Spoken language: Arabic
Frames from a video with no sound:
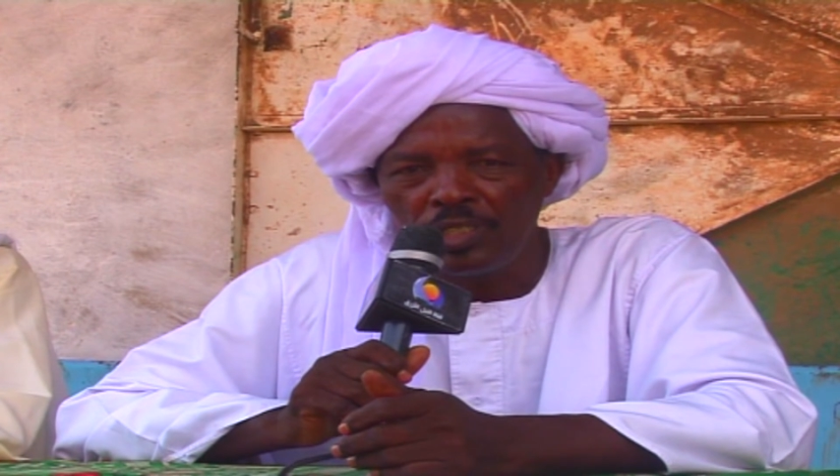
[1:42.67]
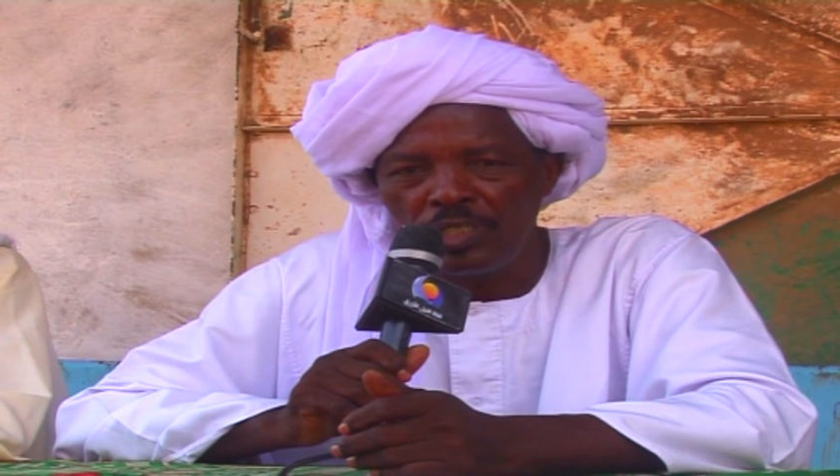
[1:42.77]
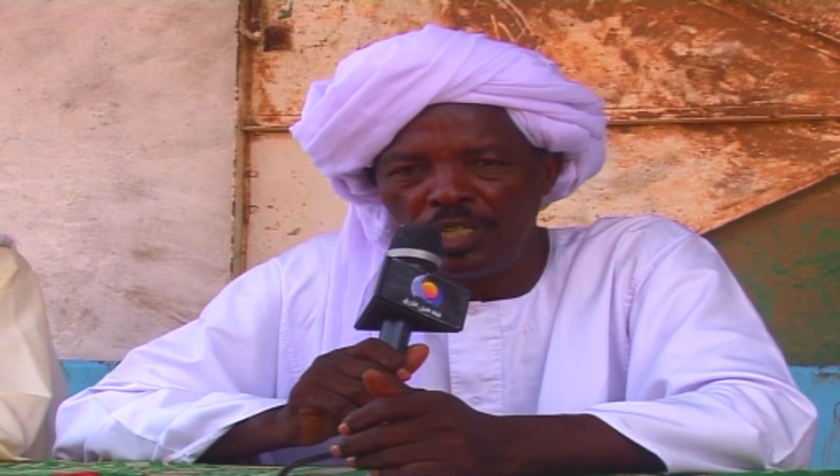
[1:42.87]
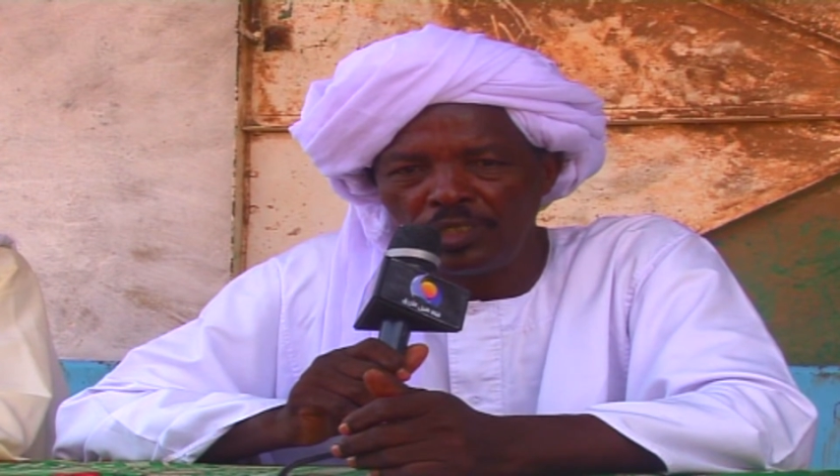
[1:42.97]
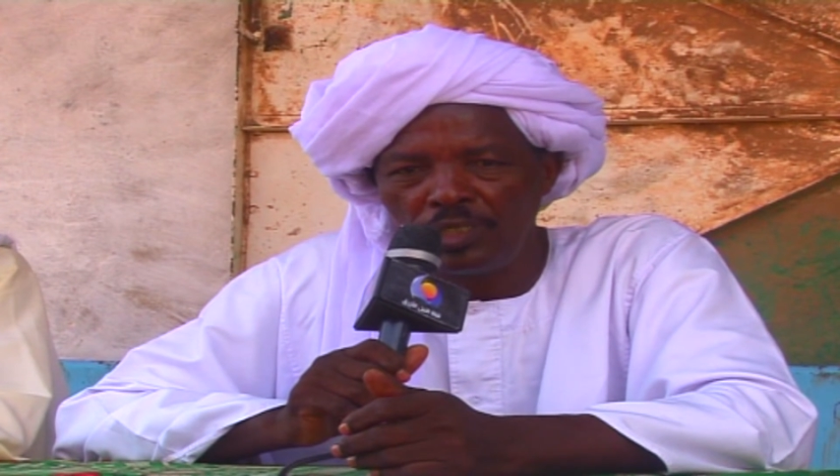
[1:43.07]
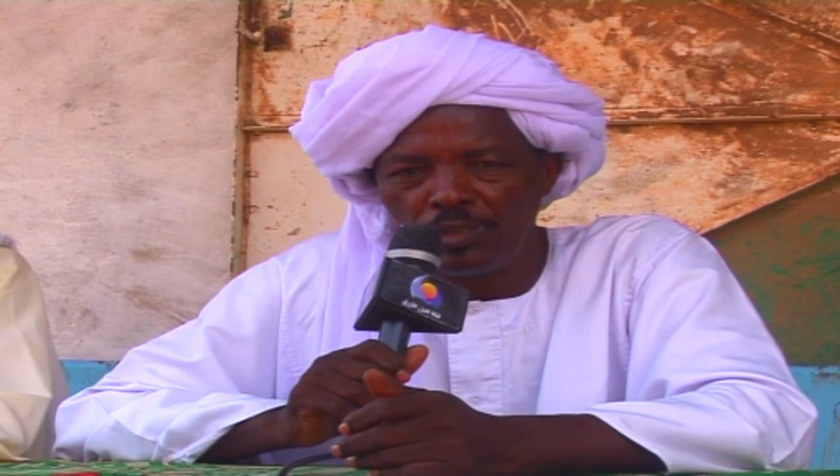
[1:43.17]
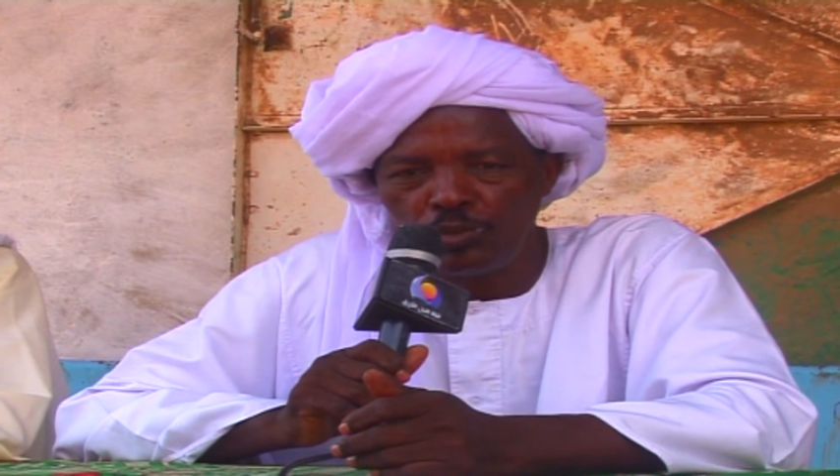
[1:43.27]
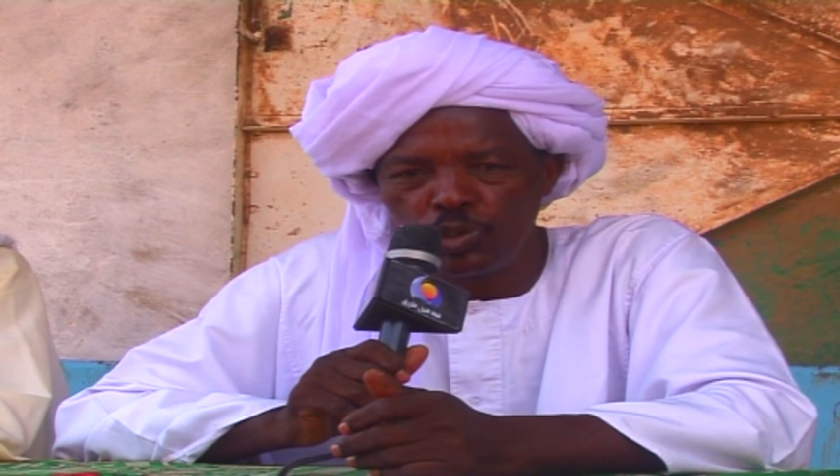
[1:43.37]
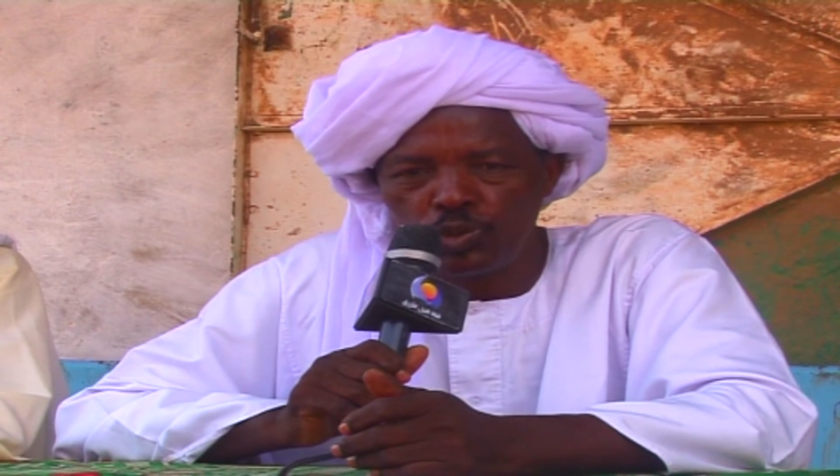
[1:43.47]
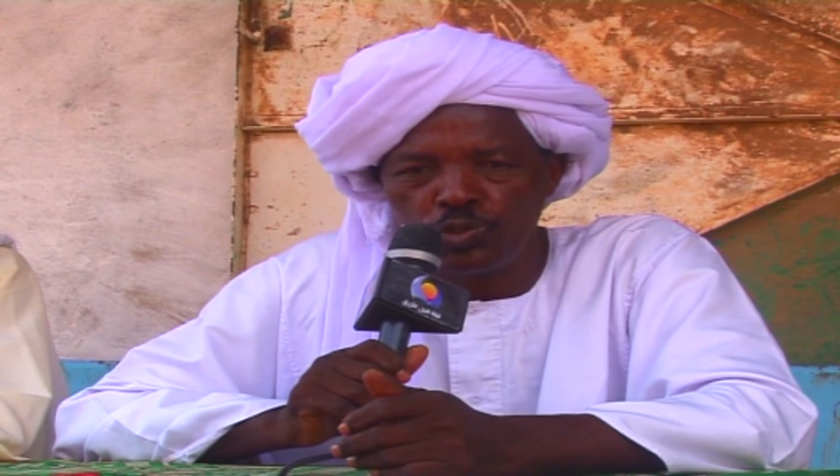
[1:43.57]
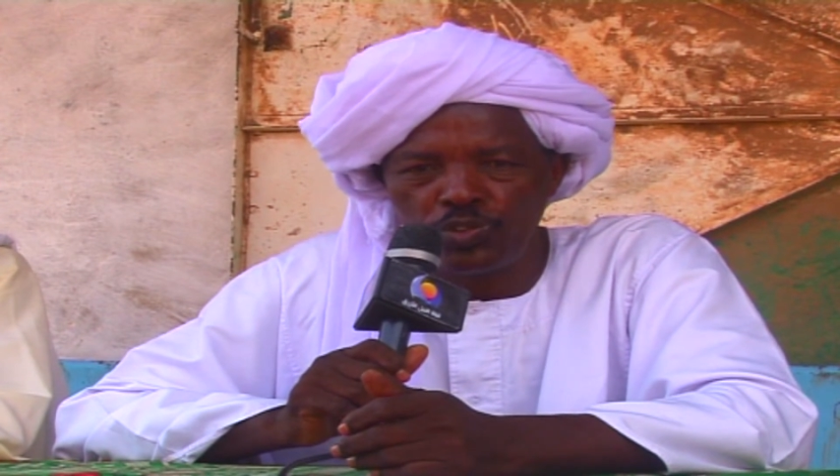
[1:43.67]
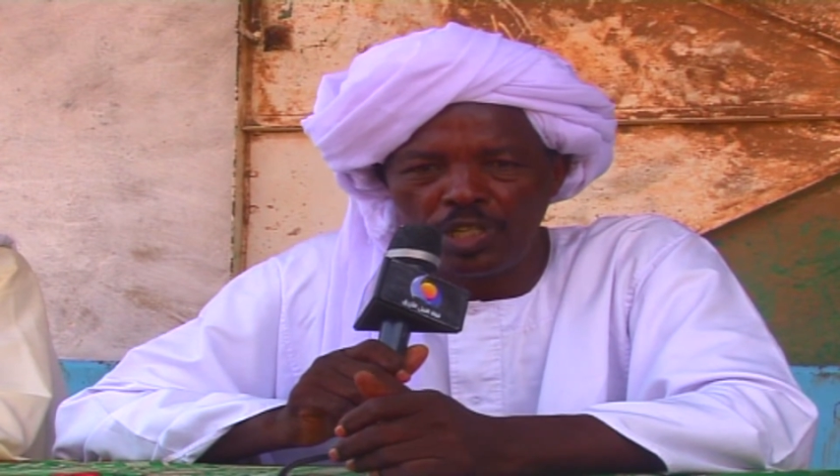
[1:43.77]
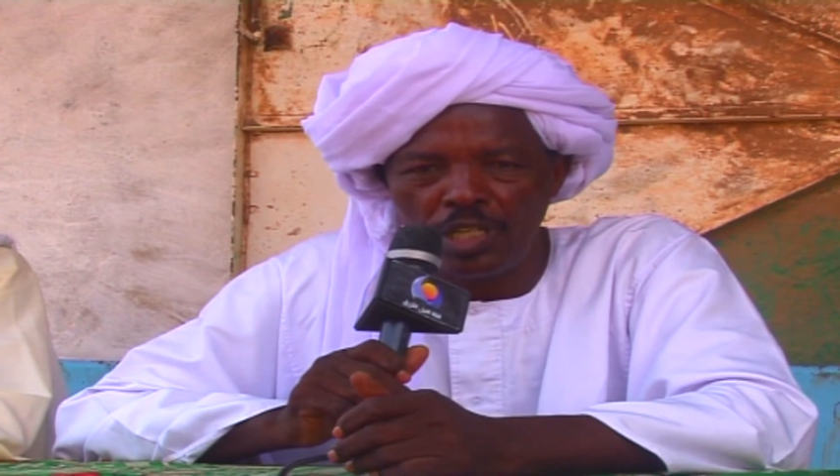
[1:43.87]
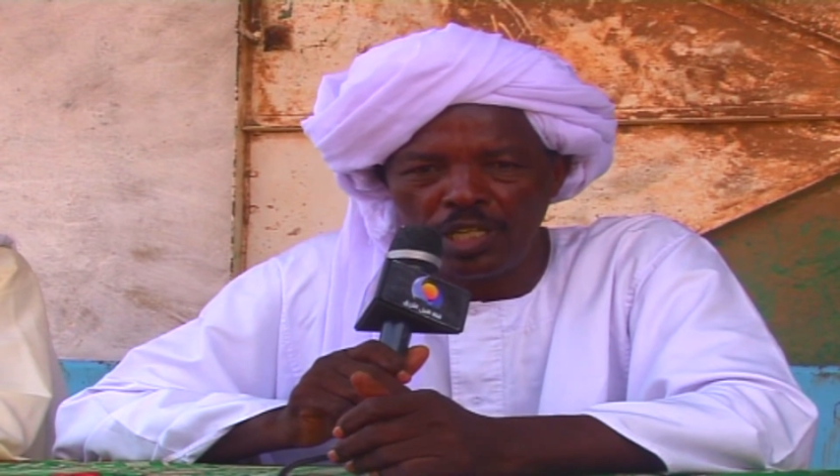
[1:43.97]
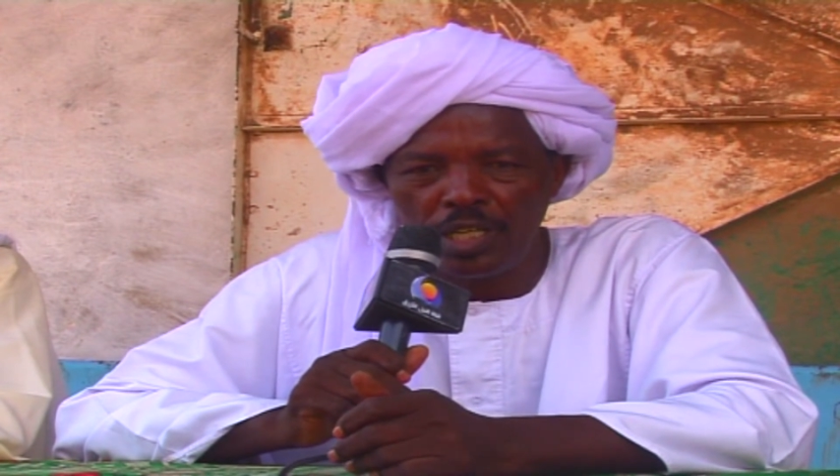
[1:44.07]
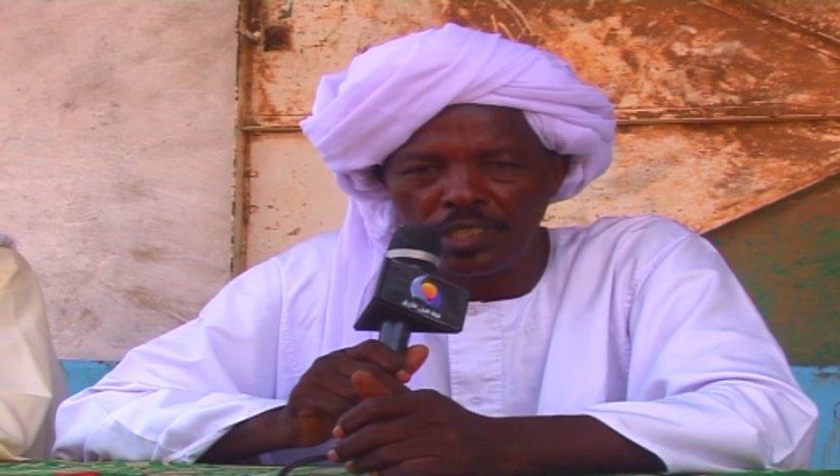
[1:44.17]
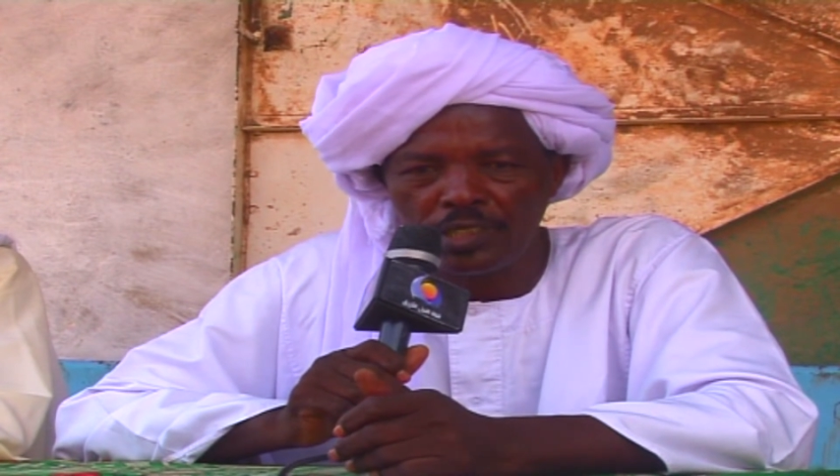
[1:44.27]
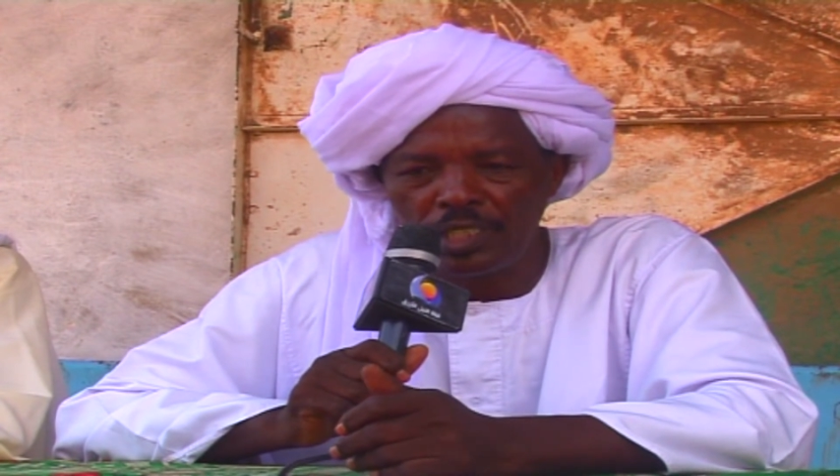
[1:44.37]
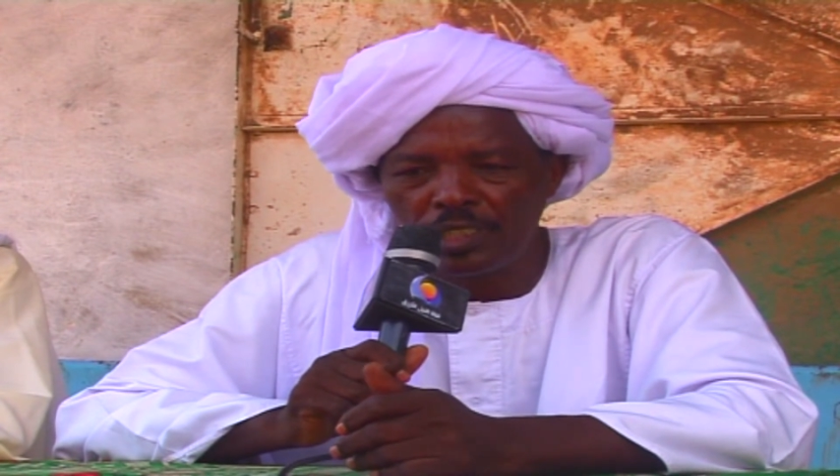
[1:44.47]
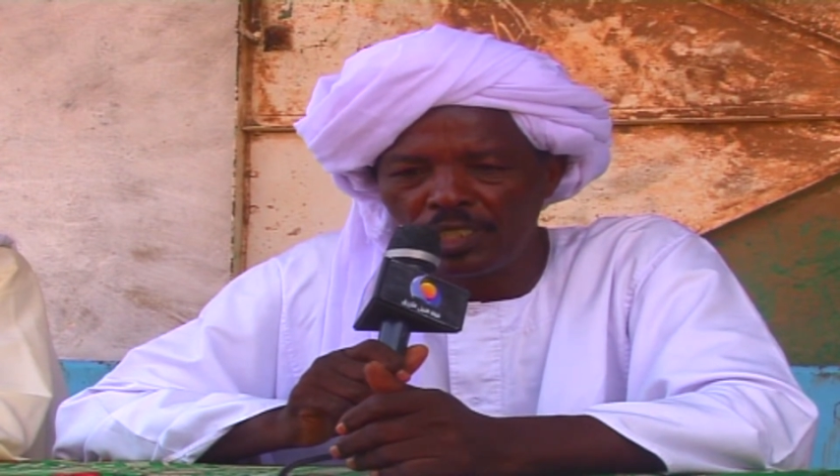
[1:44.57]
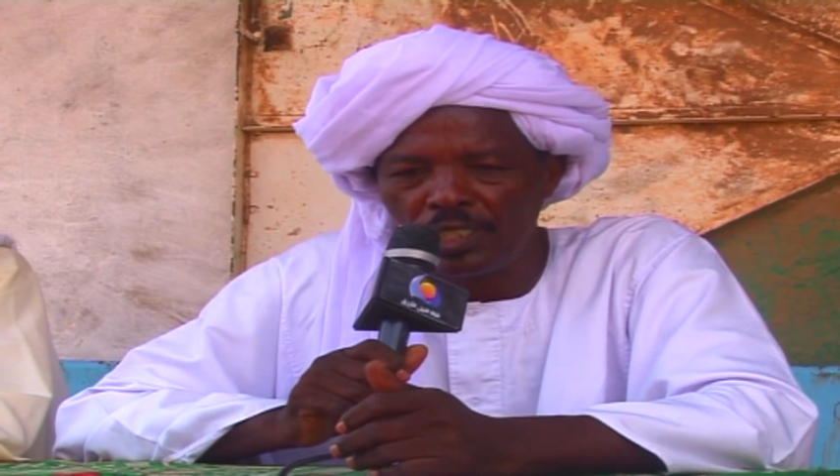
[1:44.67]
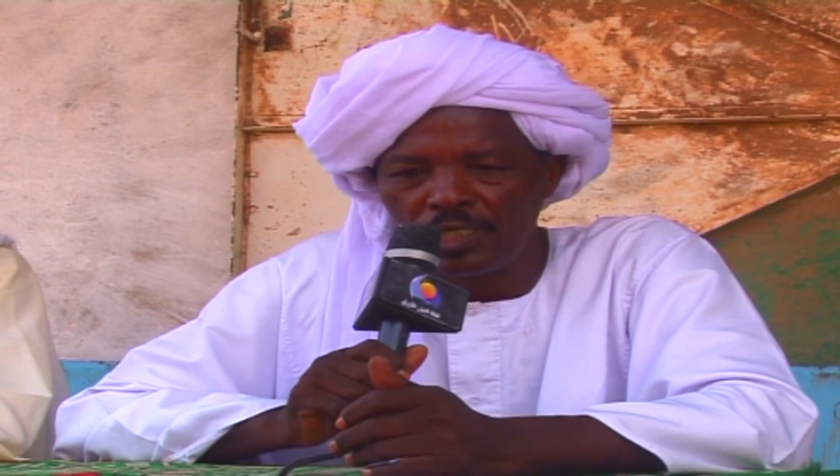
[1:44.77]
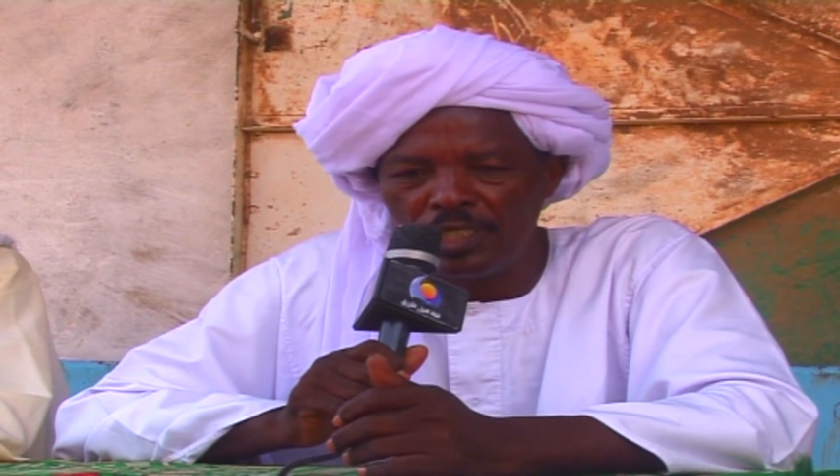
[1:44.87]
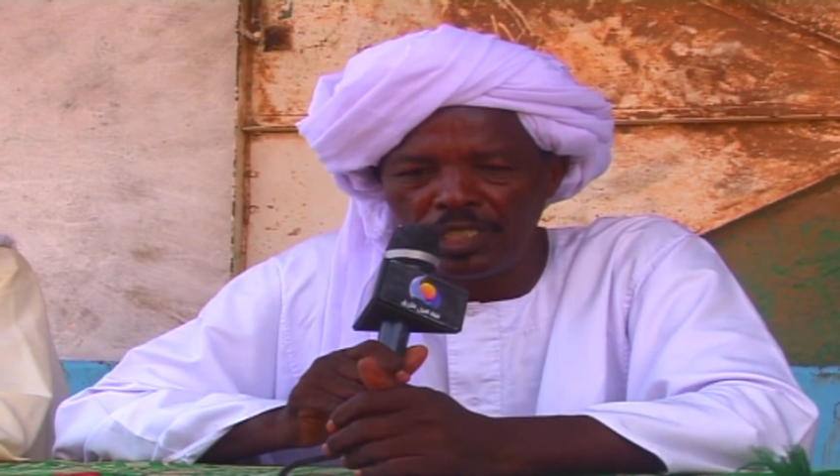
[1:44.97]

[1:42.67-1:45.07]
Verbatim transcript: يعني بنشوف حيثيات القضيه